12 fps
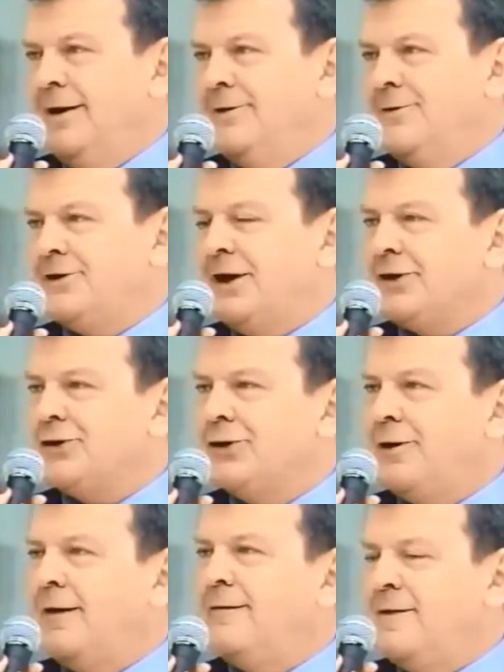et aux,
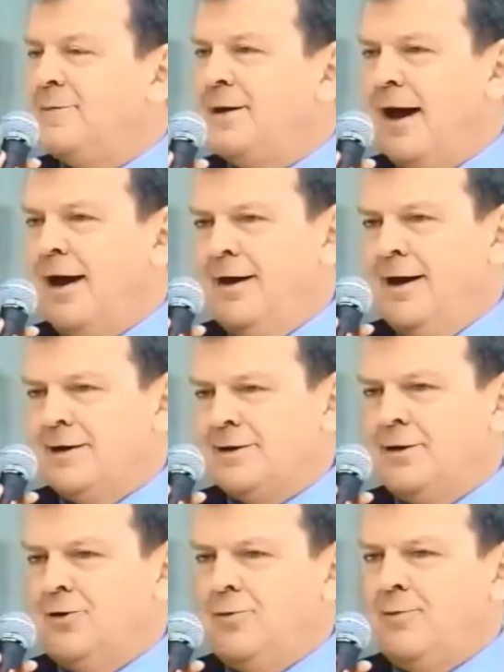chercheurs féminins.
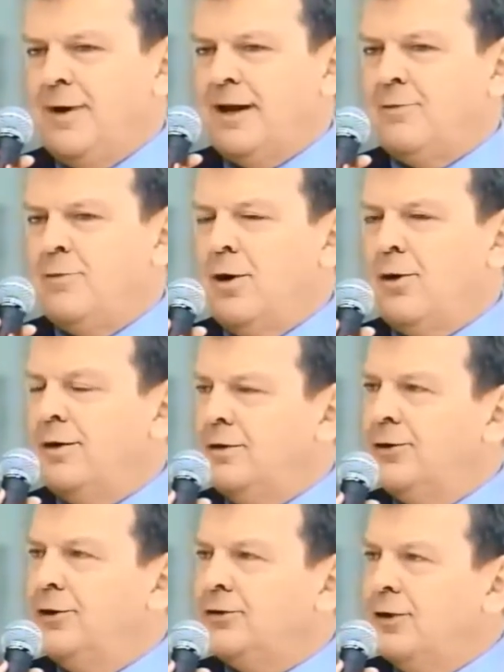C'est donc Madame
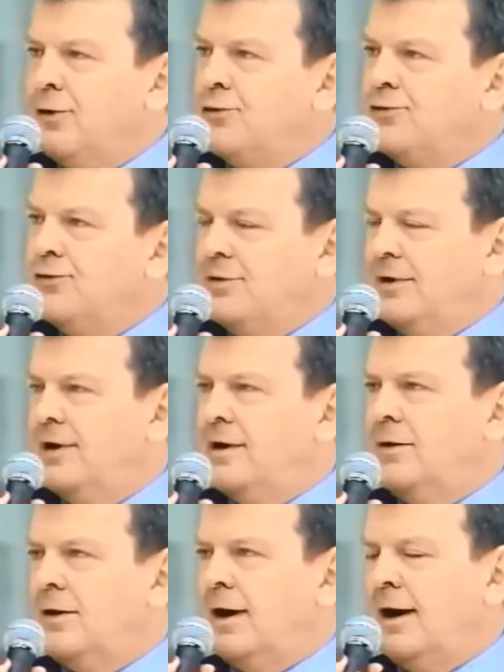le docteur Oku
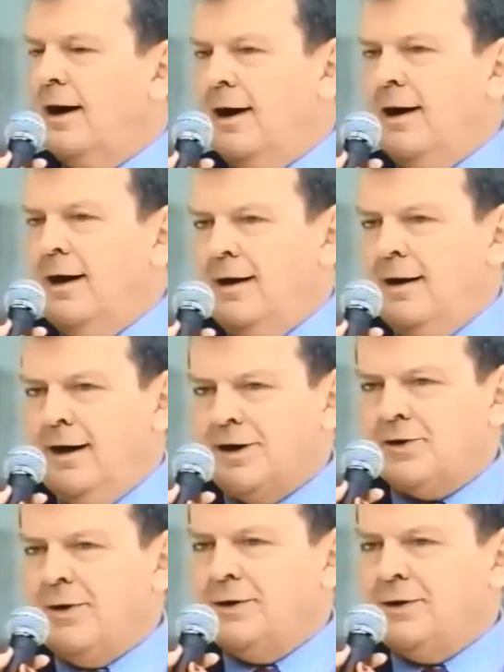qui aura la